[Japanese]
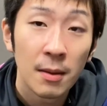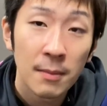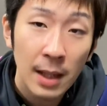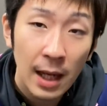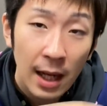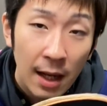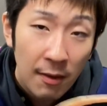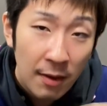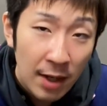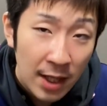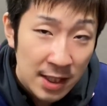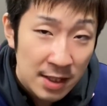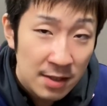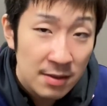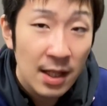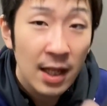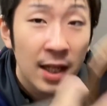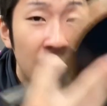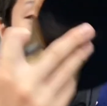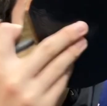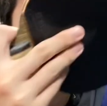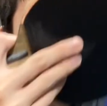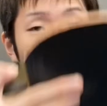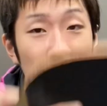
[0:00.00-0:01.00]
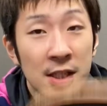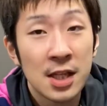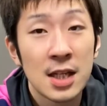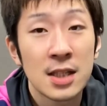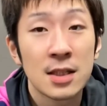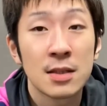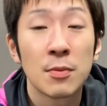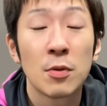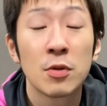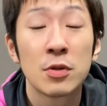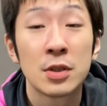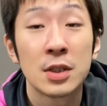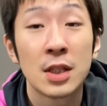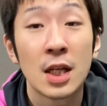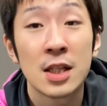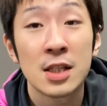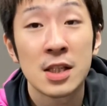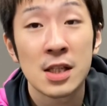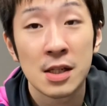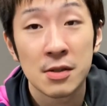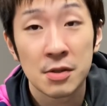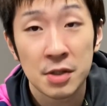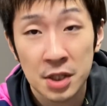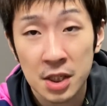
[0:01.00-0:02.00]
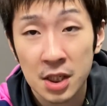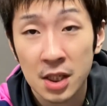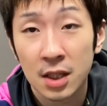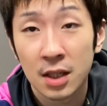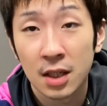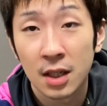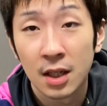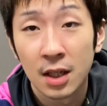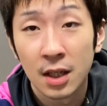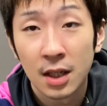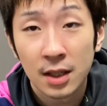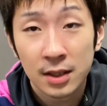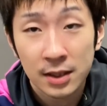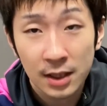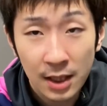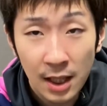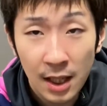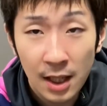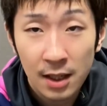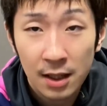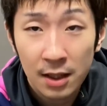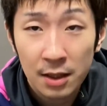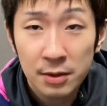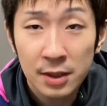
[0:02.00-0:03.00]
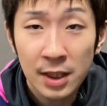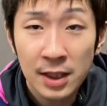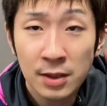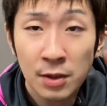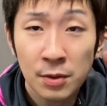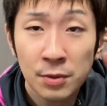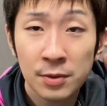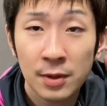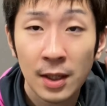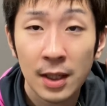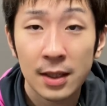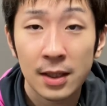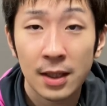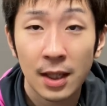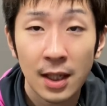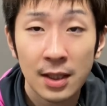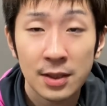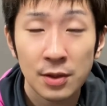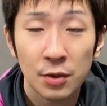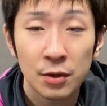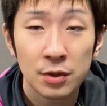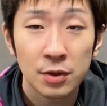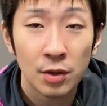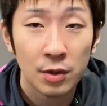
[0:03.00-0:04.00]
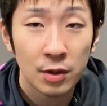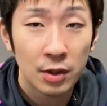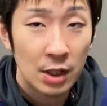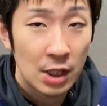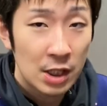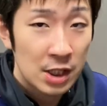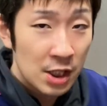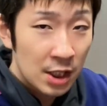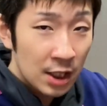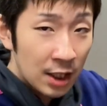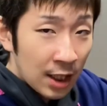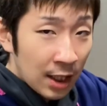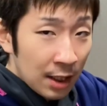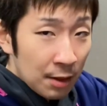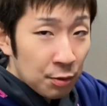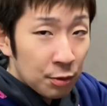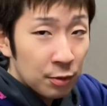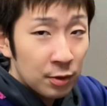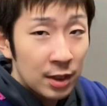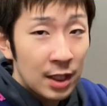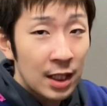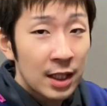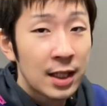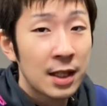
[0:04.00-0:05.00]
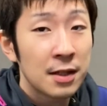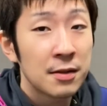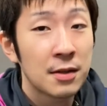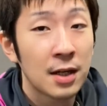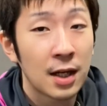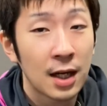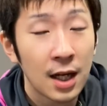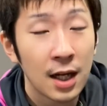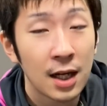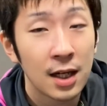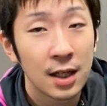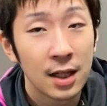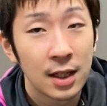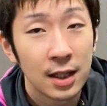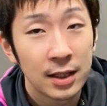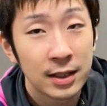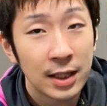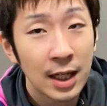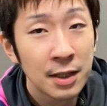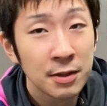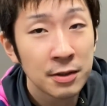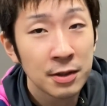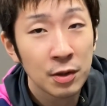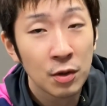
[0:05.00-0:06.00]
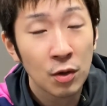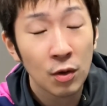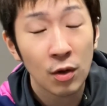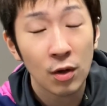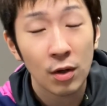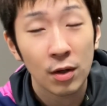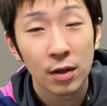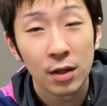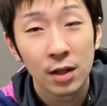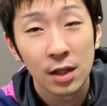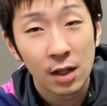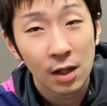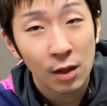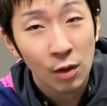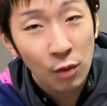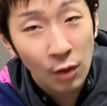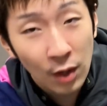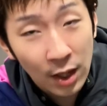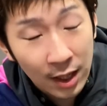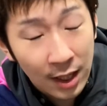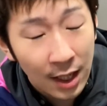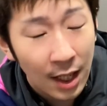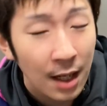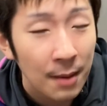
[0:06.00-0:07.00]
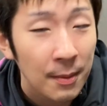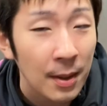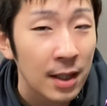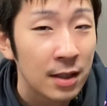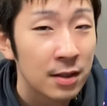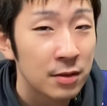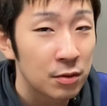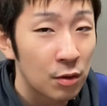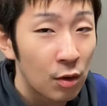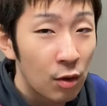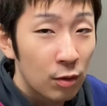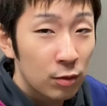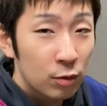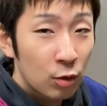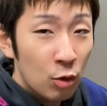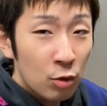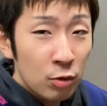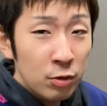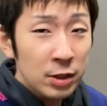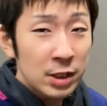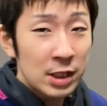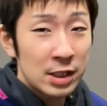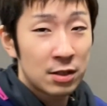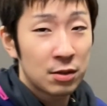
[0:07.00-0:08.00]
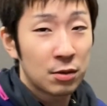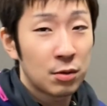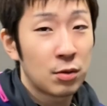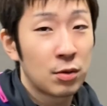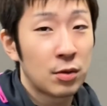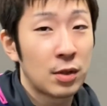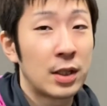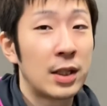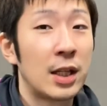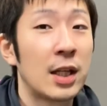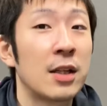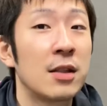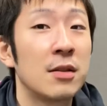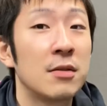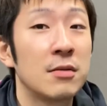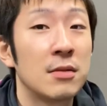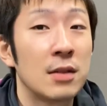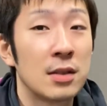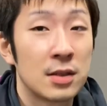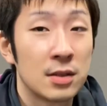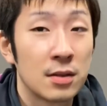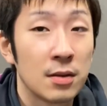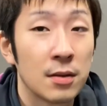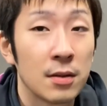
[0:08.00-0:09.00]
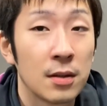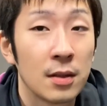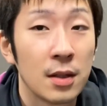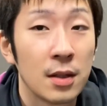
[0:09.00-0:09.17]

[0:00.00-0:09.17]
合わしただけやったらチャンスボールになっちゃうしただ裏ソフトやったらそういう時にしっかり振っていけるから逆にこうフォアからバックを得意にすることができるんですよ